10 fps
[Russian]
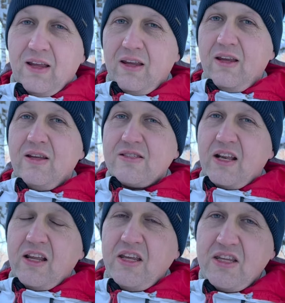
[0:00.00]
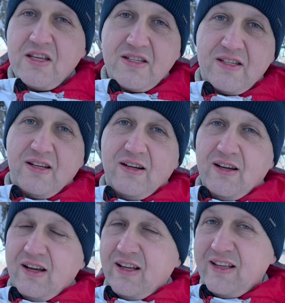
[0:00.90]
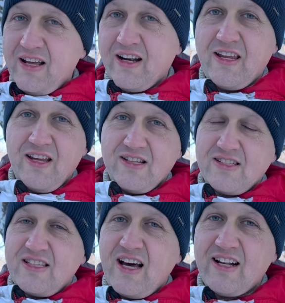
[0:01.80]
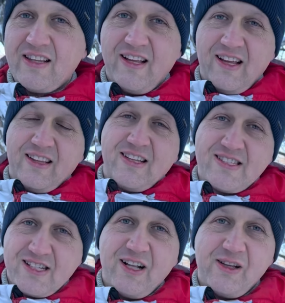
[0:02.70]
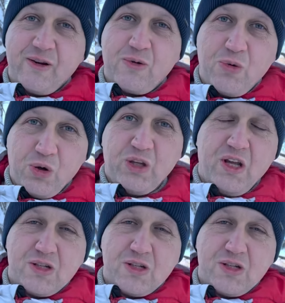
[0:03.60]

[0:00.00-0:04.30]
и зарядитесь э, энергией старта на целый год,